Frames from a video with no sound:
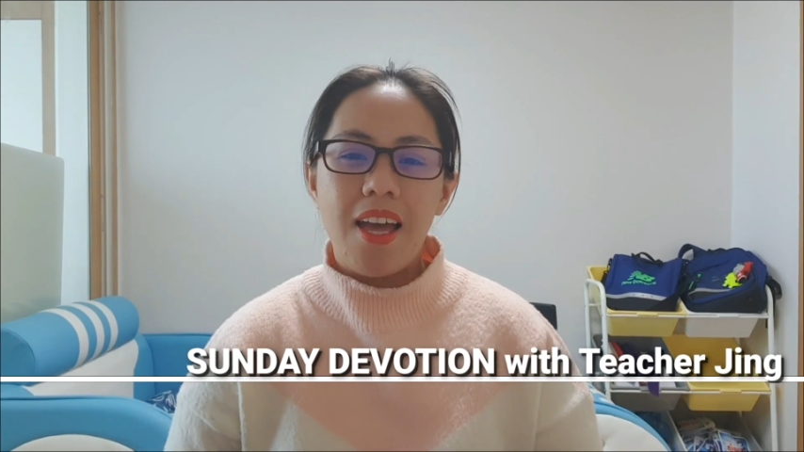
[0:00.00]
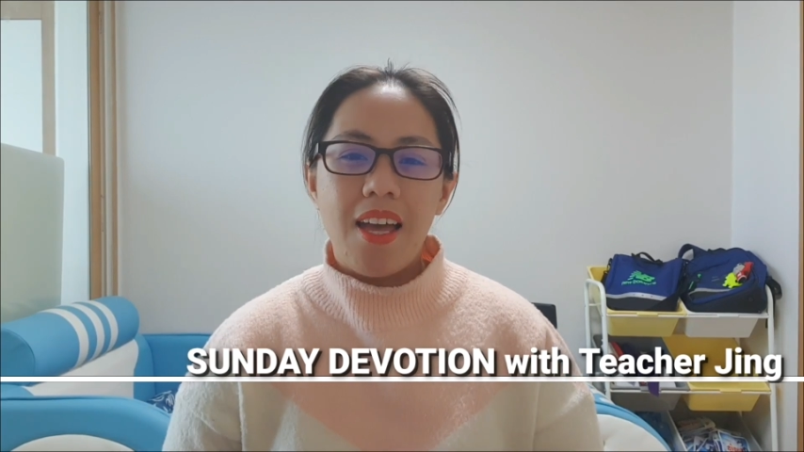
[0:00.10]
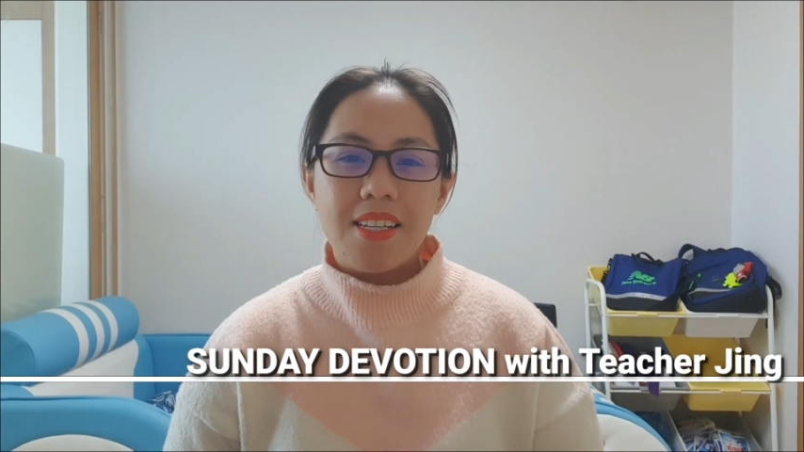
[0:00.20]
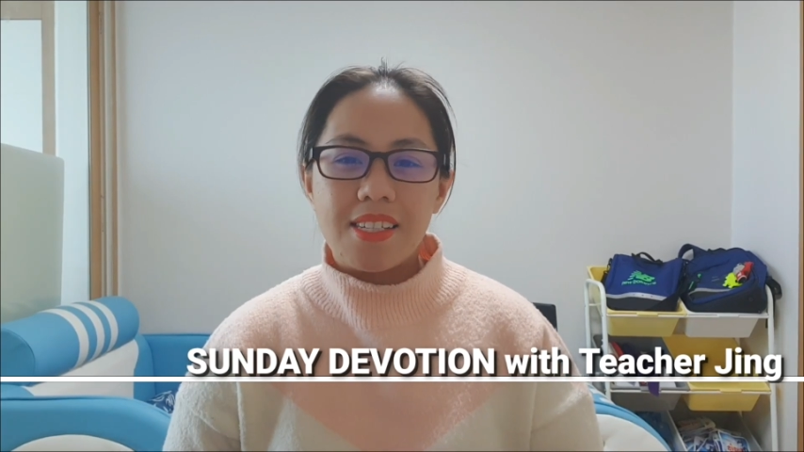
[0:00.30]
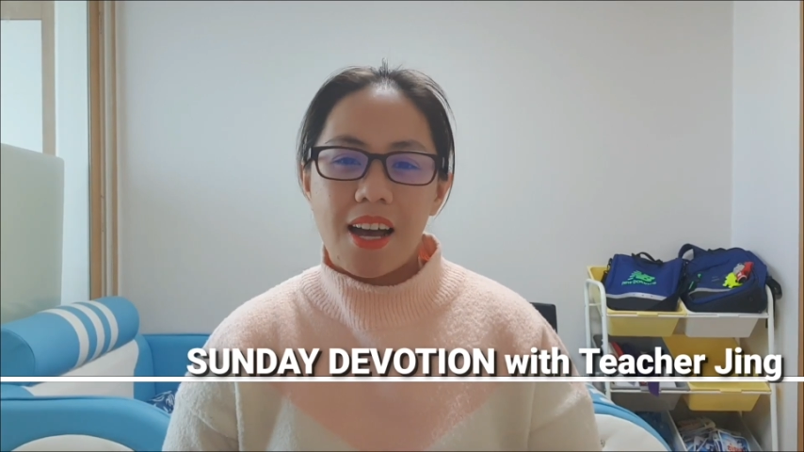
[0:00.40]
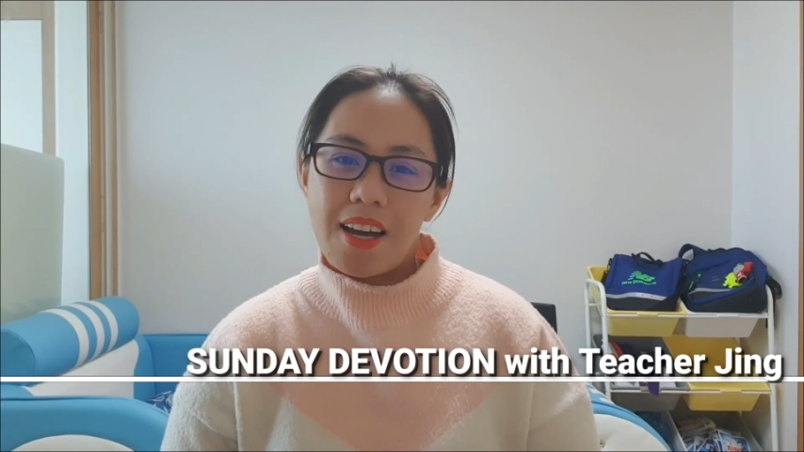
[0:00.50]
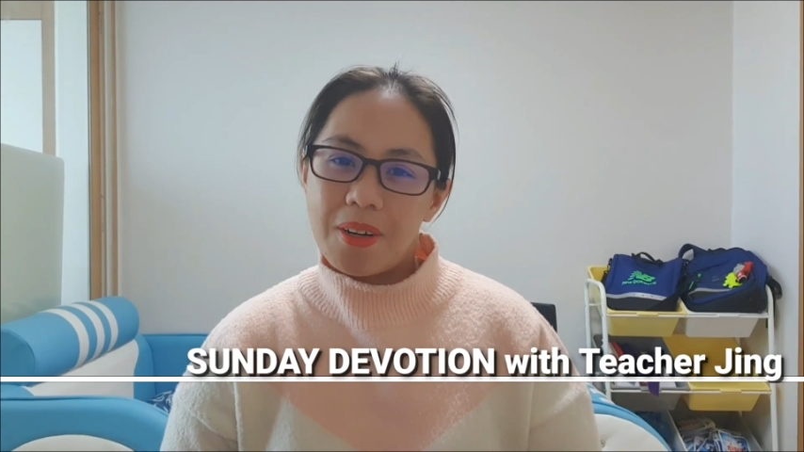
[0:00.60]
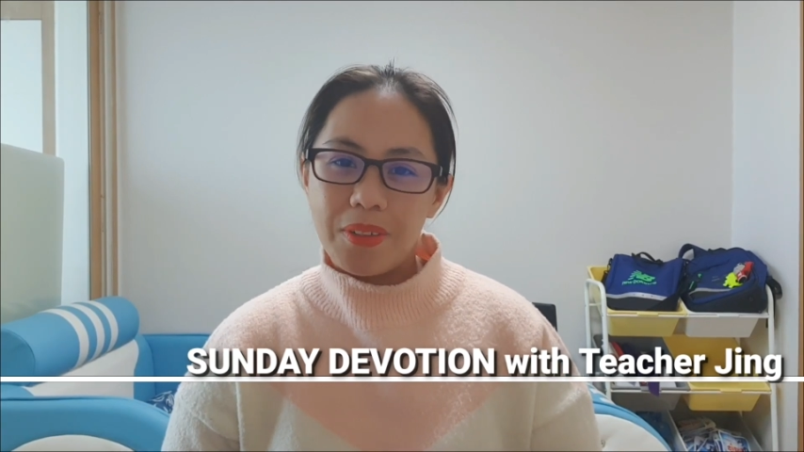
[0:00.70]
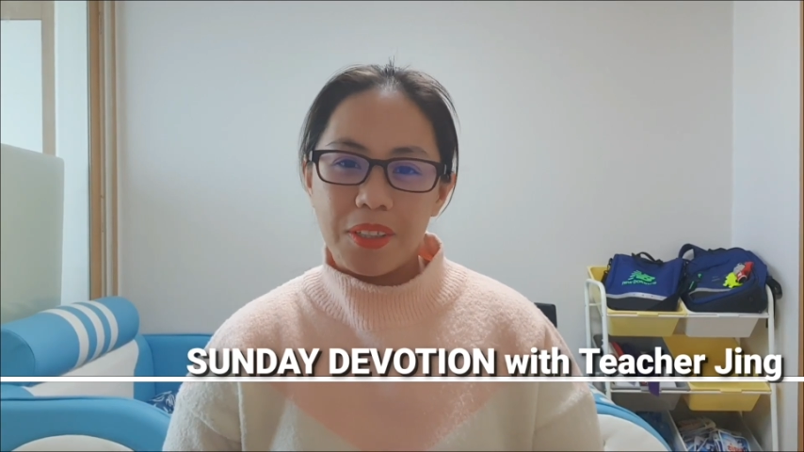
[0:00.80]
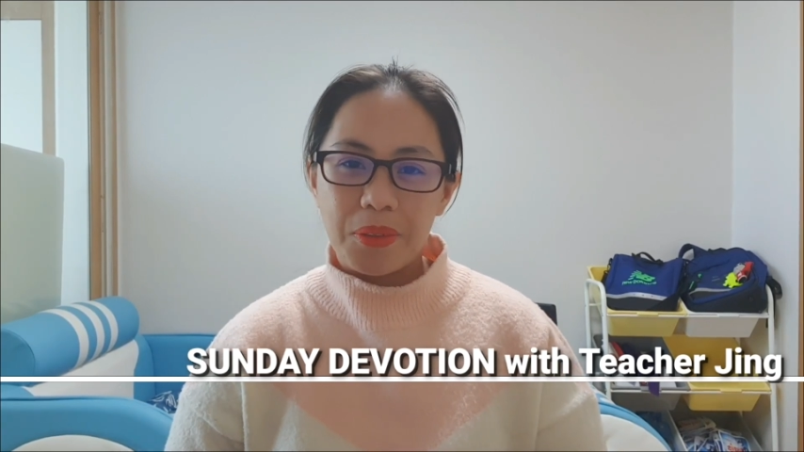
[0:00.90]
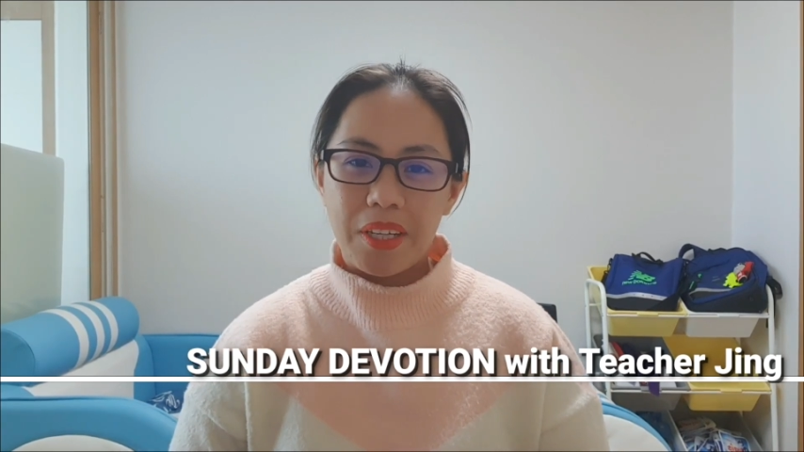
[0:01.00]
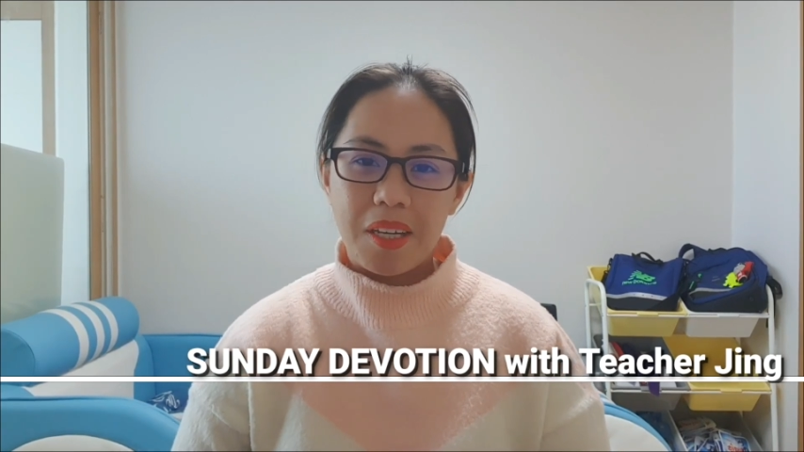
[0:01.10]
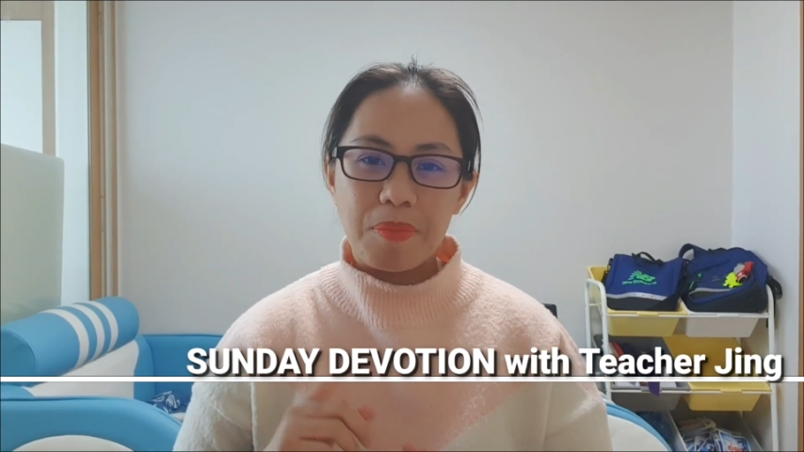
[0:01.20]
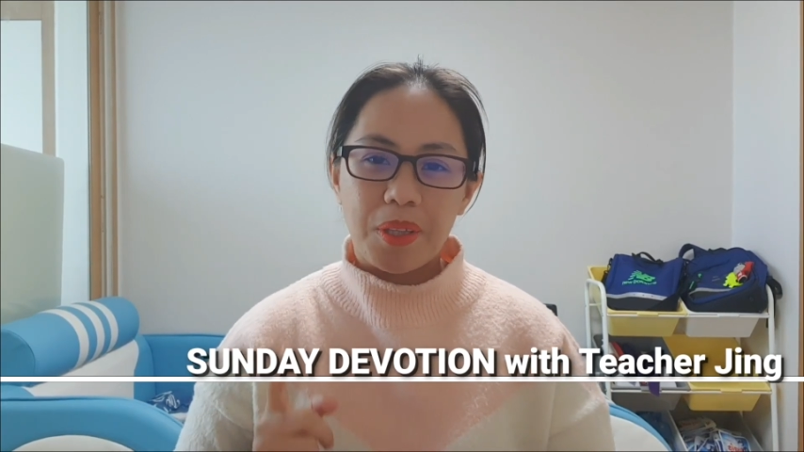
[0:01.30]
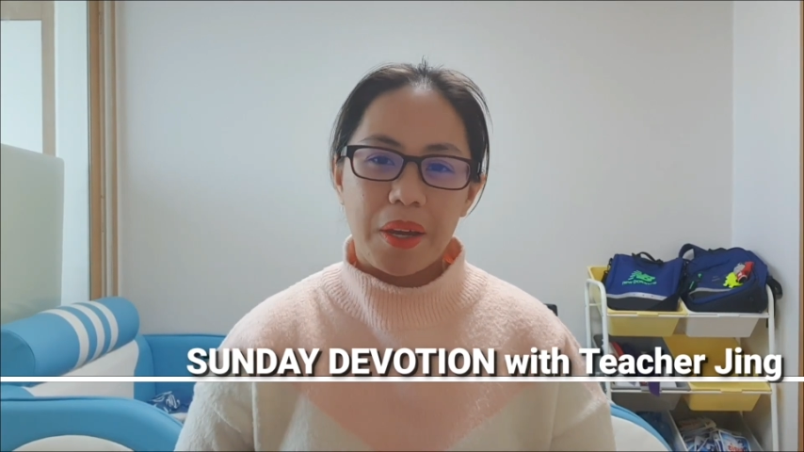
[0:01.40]
Sa araw na to, hindi
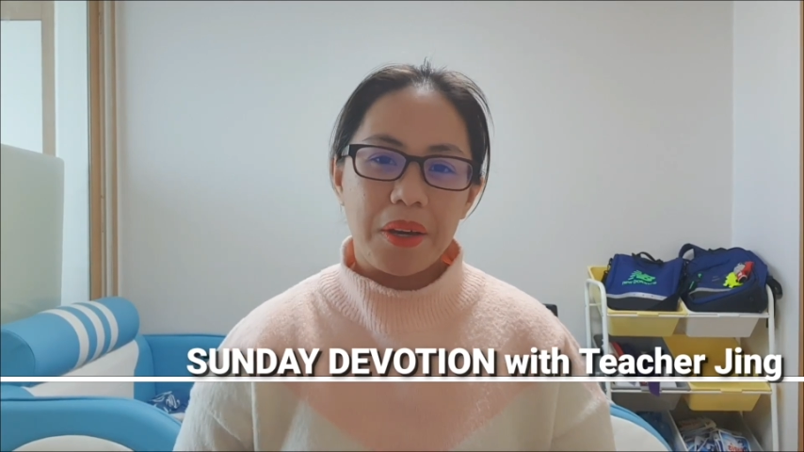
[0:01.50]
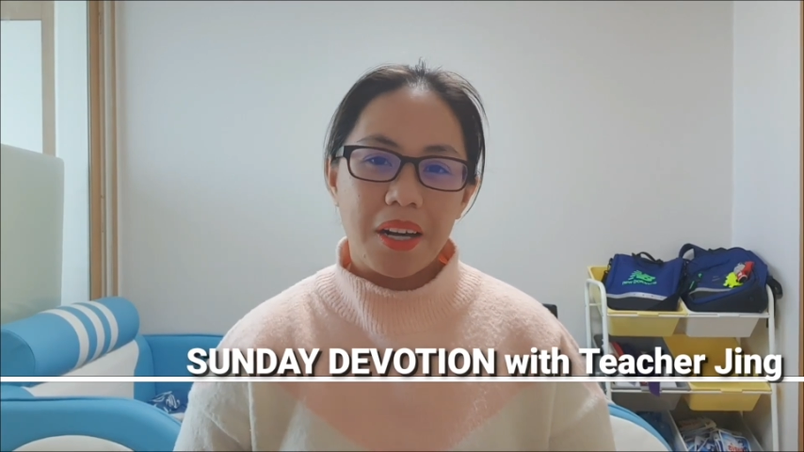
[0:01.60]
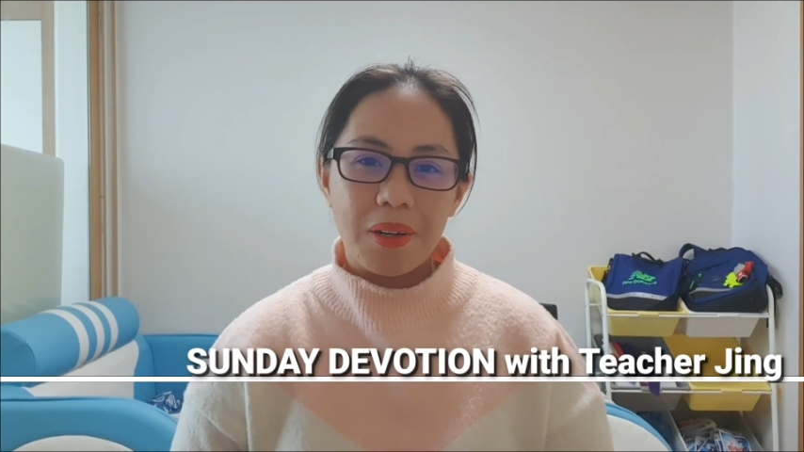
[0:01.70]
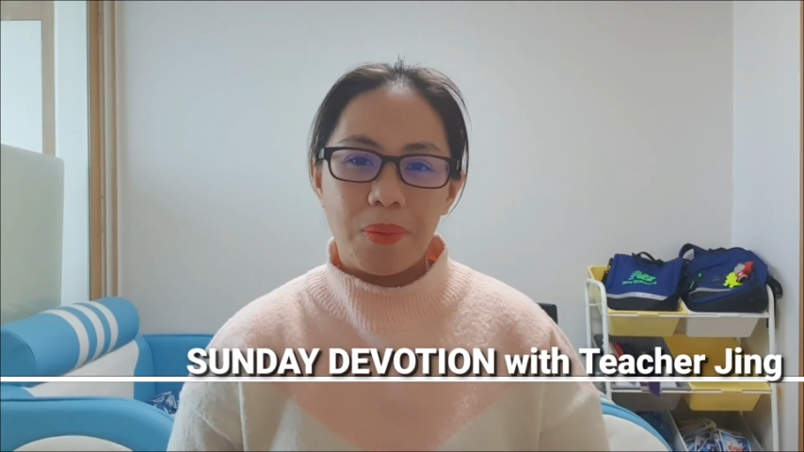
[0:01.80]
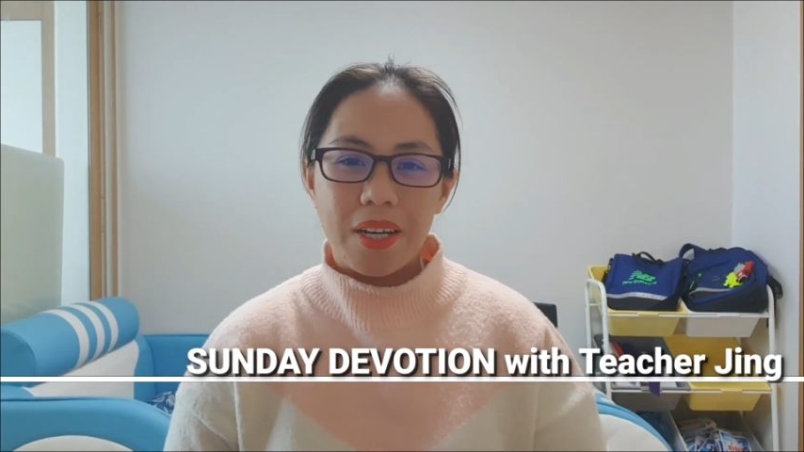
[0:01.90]
po tayo gagawa